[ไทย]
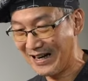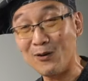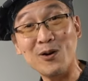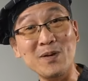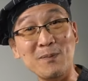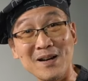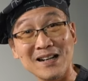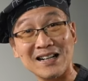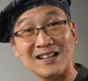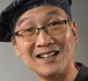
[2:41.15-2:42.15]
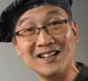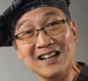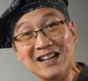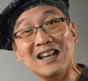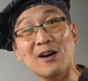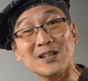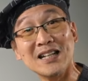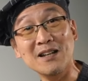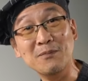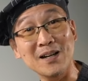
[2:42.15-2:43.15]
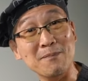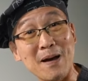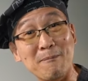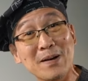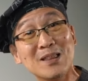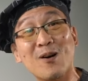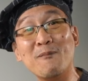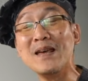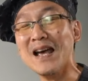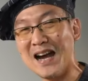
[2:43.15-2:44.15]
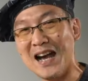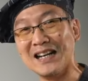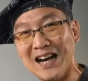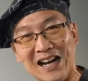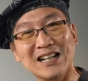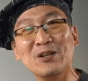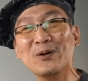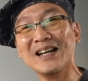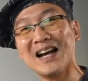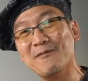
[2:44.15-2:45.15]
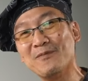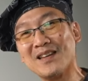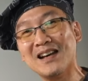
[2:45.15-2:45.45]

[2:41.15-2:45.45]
เราก็มีเผือก เราจะกินเผือกแบบไม่ต้องมีอาการคันกันด้วยนะครับ